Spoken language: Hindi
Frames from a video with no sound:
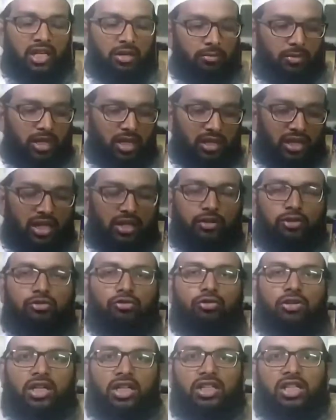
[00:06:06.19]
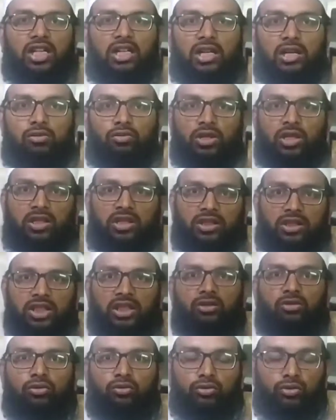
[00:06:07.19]
मैं अल्लाह का शुक्र अदा करूं कि किसी
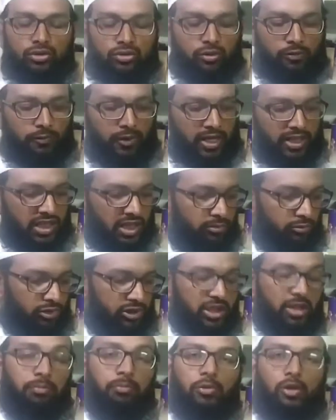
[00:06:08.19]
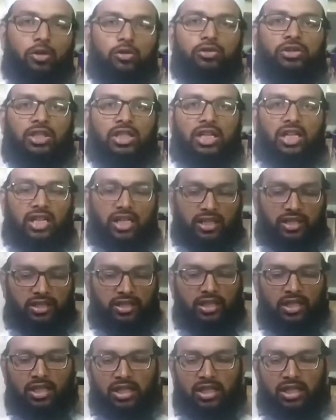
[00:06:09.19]
को कुछ तो फ़ायदा मुझसे पहुंच रहा है